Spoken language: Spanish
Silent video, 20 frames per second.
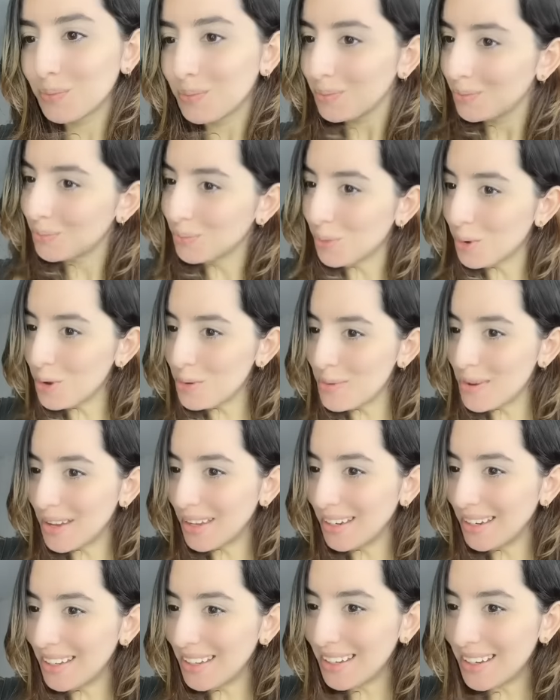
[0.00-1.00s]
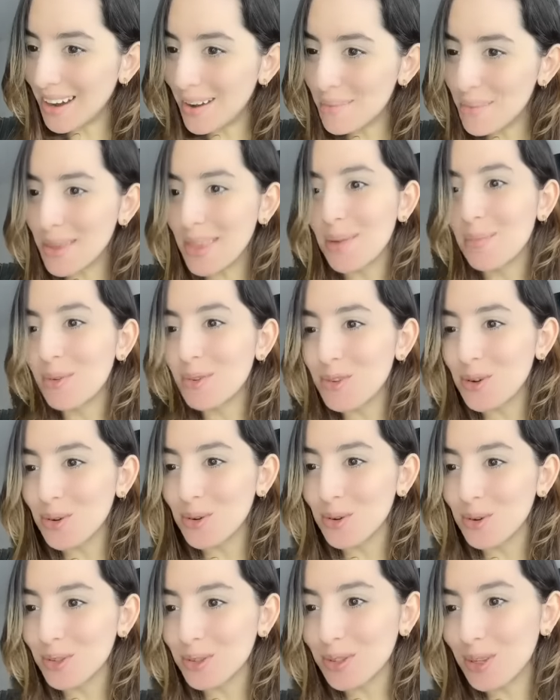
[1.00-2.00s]
Muy bien, hija, me da mucho
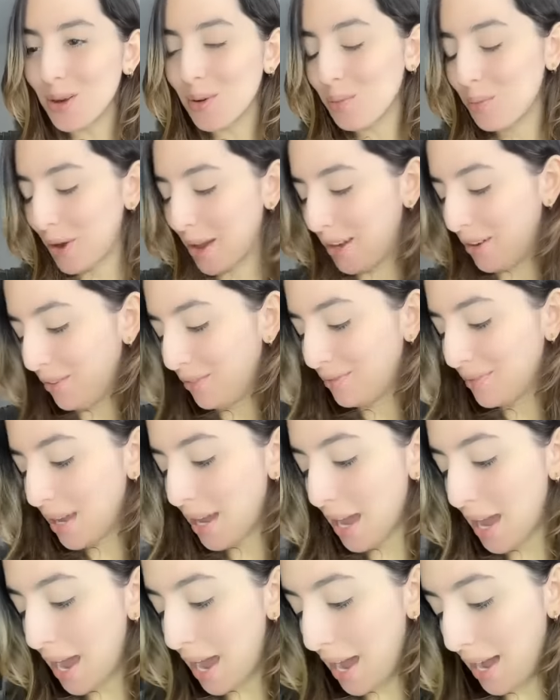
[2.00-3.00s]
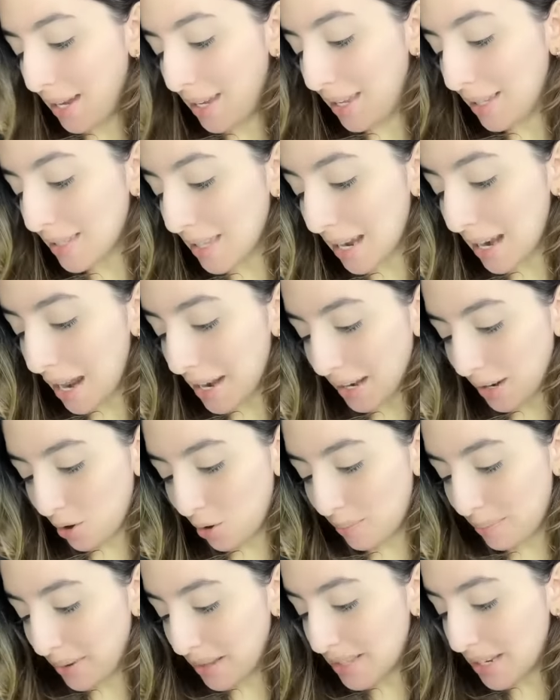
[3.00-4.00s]
gusto. Bueno, aquí está la
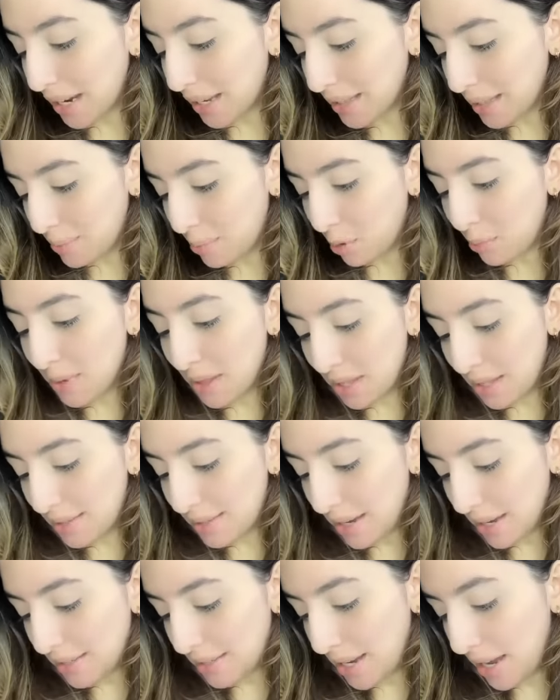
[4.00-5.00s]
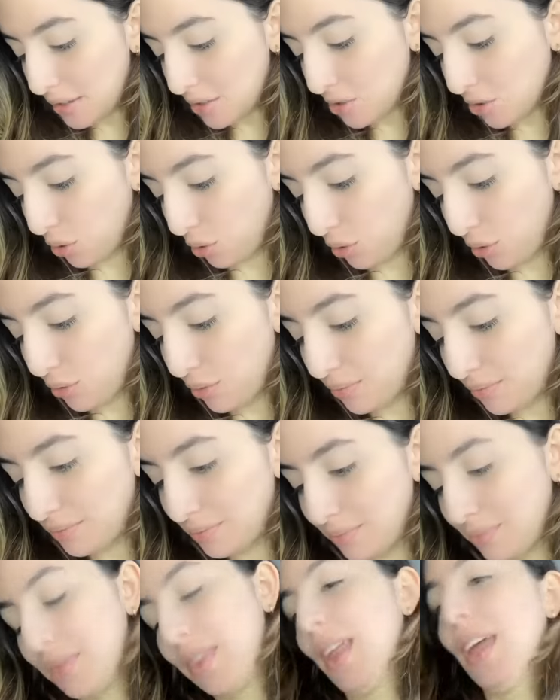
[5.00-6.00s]
recompensa que te prometí si hacías todo.
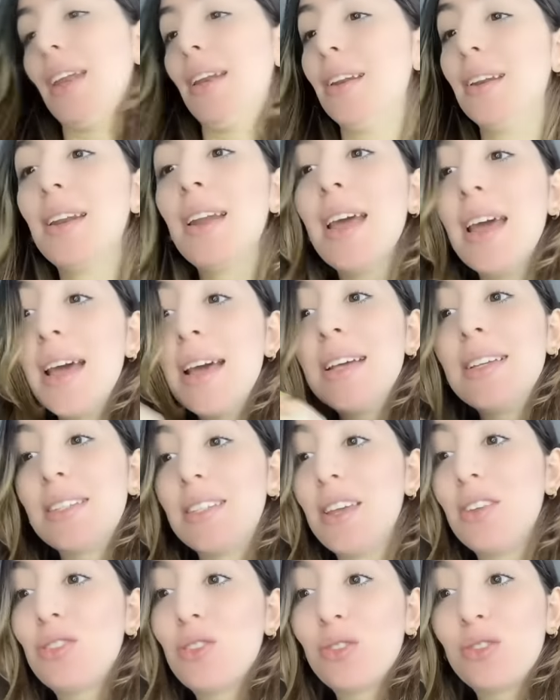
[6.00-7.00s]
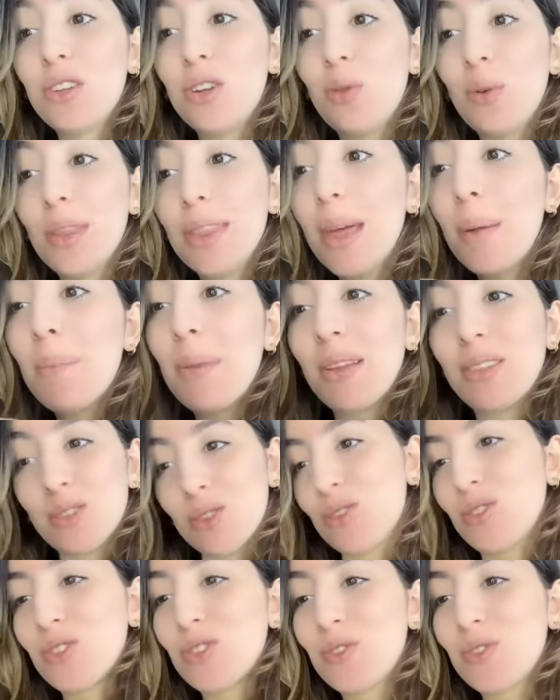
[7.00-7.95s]
Ten, 150 pesos.